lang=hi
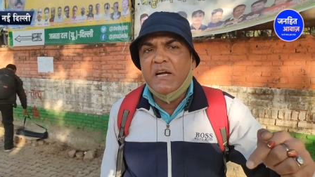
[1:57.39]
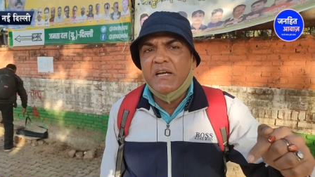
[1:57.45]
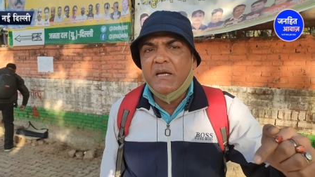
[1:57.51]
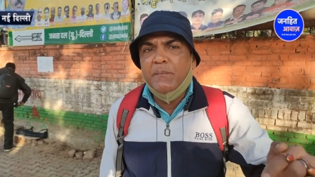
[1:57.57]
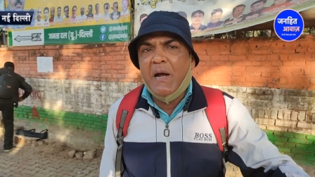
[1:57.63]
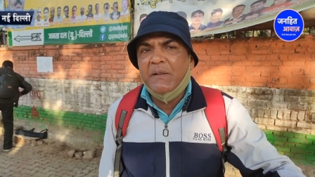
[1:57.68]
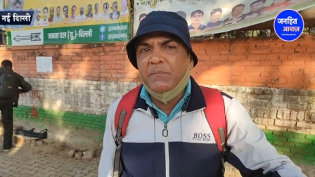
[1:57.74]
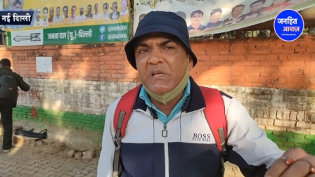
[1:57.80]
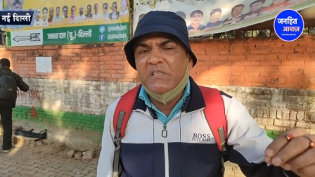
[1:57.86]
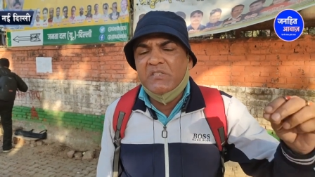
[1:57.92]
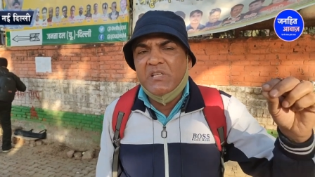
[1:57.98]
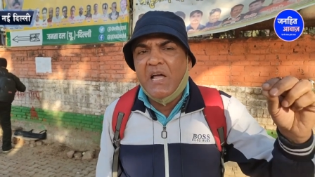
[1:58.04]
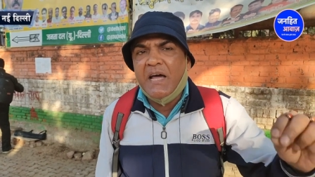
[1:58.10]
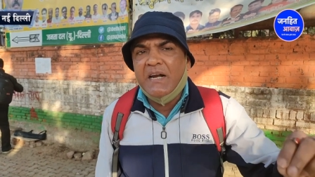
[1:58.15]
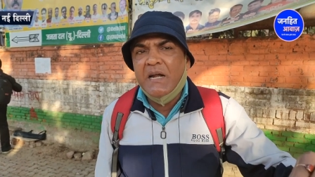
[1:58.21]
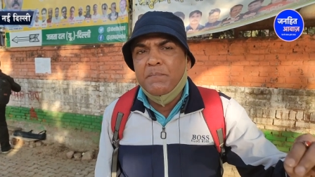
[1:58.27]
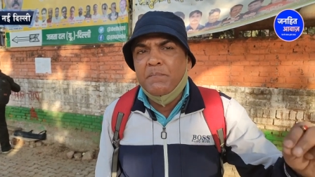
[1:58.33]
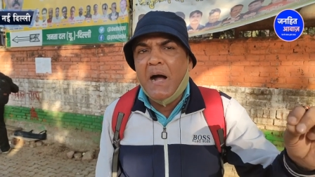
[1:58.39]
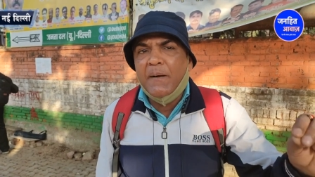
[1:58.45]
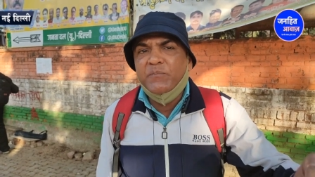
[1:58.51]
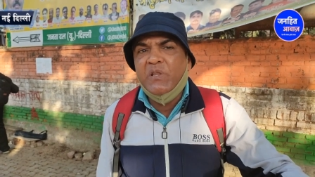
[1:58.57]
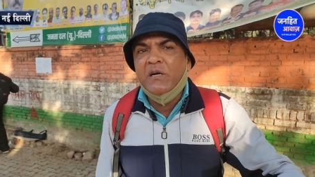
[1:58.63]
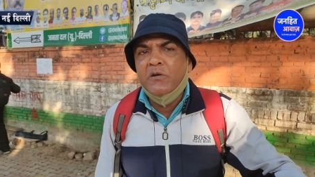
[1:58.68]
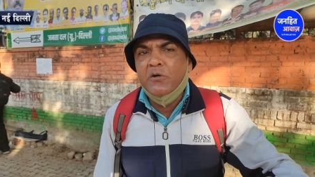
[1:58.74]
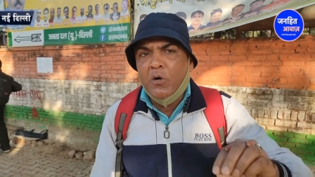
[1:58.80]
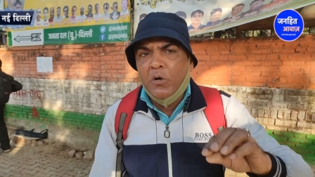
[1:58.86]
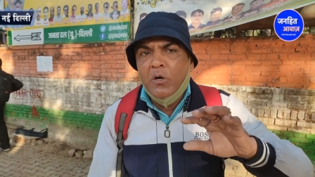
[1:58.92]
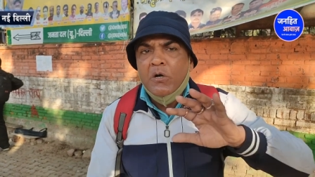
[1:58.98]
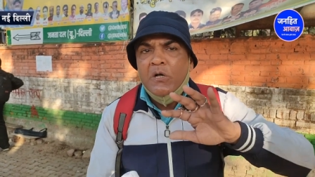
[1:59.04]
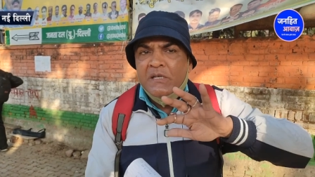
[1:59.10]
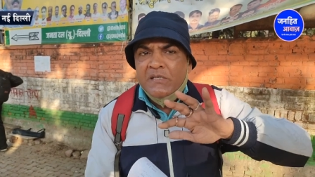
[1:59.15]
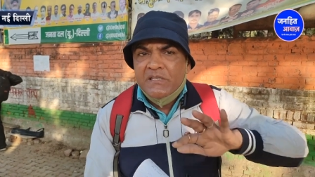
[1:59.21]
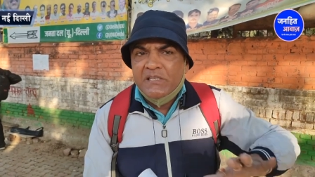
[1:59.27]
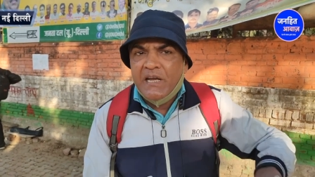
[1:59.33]
के बाद में सारे मापदंड को
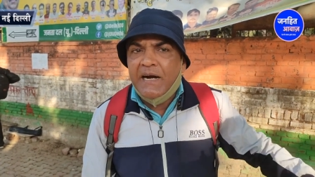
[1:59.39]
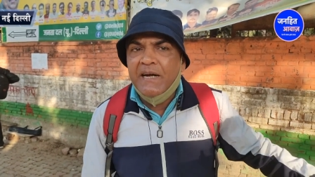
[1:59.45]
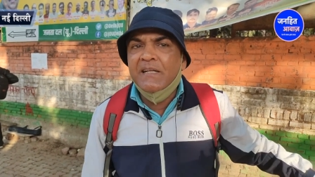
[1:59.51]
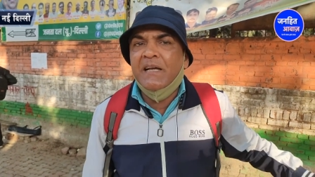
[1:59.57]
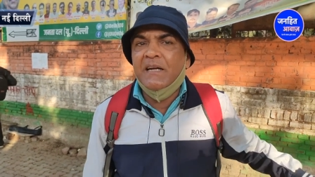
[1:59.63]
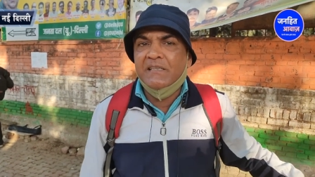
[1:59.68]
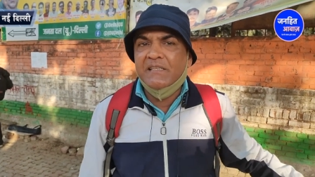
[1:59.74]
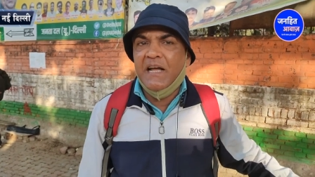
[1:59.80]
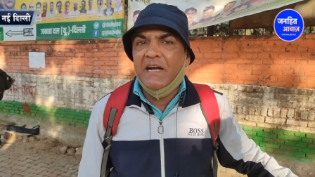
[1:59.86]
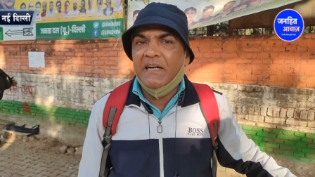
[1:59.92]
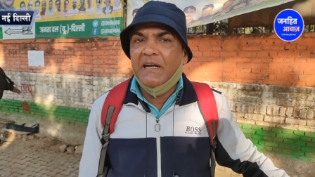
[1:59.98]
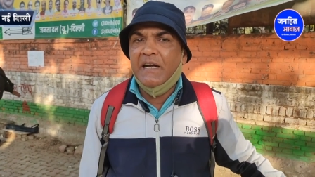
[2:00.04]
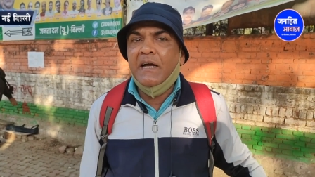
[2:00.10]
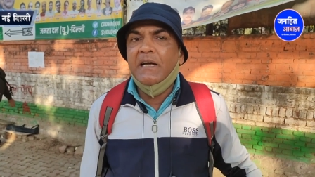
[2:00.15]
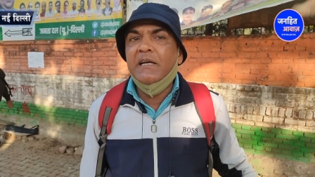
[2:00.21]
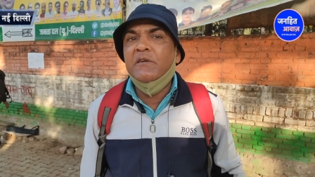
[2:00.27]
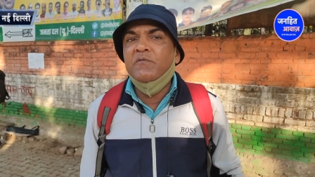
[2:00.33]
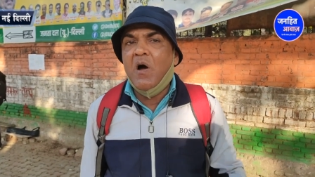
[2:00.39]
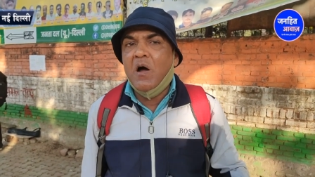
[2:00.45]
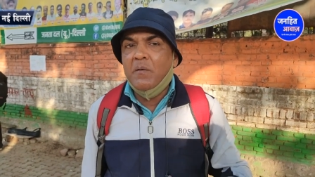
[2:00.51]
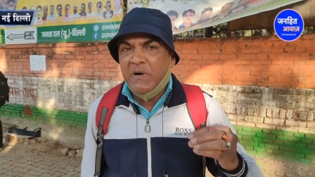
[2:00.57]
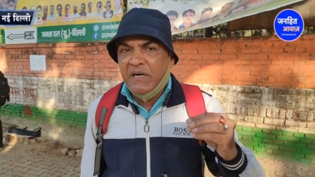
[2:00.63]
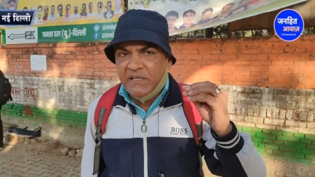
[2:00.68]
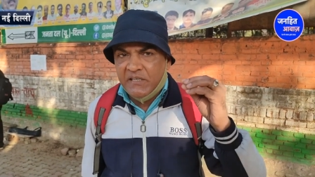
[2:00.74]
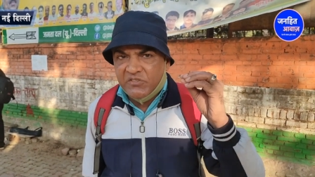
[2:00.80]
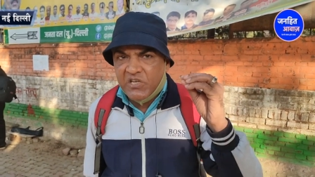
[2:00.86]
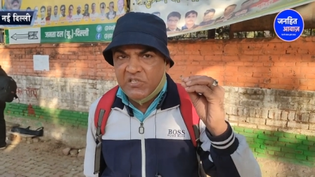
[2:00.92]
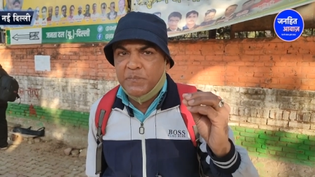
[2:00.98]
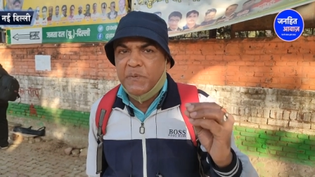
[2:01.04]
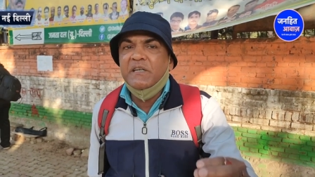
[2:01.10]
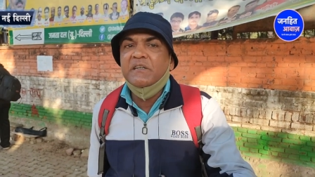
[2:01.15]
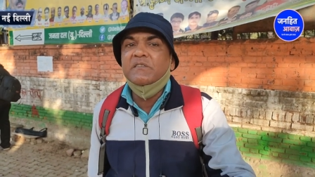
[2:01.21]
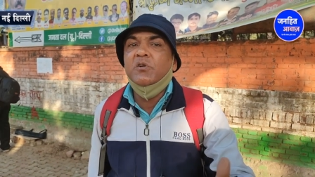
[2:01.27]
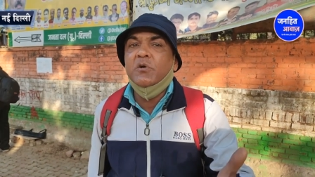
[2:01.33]
साइड कर दिया गया इन्वायरमेंट
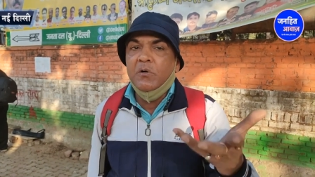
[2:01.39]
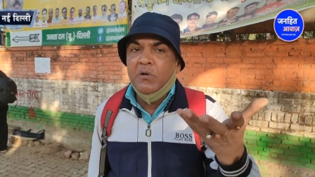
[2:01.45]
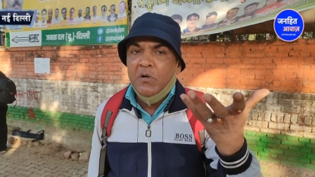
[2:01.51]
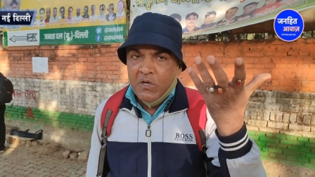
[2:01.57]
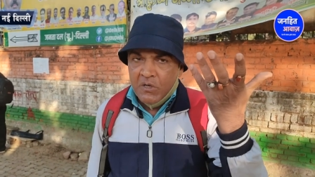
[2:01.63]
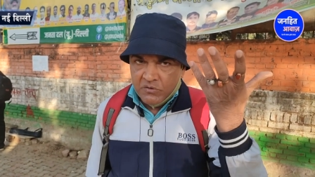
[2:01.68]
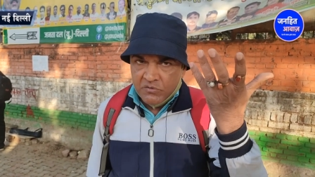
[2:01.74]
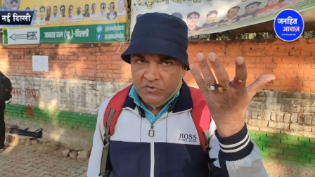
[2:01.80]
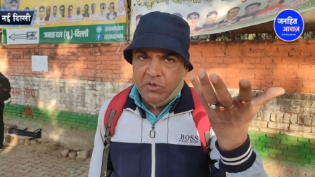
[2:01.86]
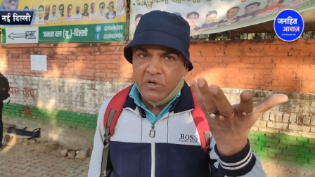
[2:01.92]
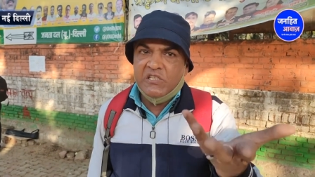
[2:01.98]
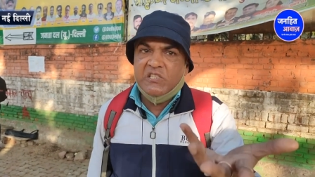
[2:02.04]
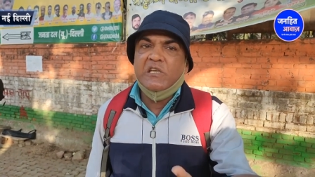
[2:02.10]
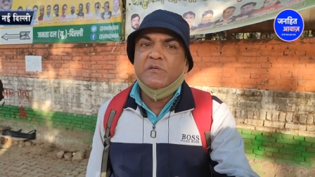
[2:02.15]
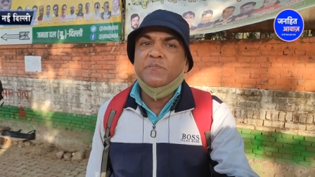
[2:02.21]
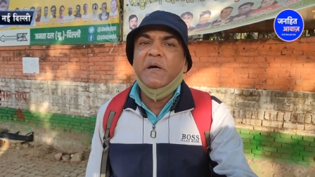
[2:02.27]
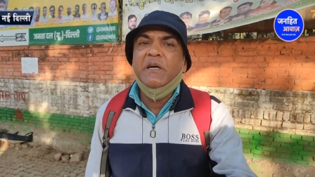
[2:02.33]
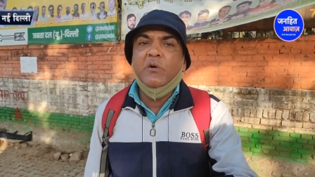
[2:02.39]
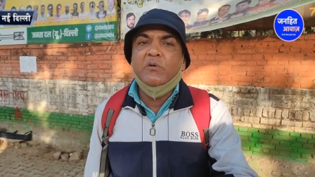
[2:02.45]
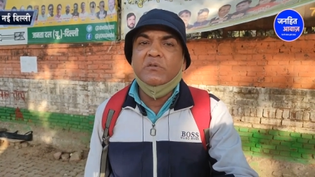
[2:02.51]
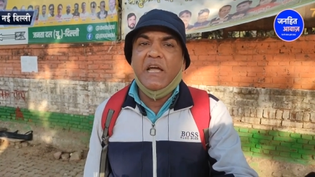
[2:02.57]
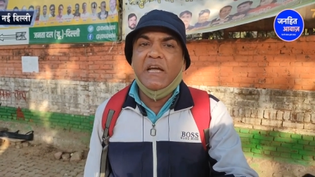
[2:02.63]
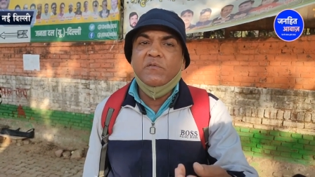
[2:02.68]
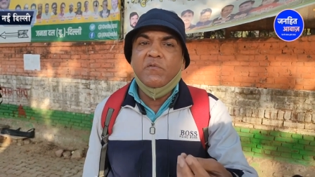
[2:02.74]
असेसमेंट जो जो असेसमेंट होता है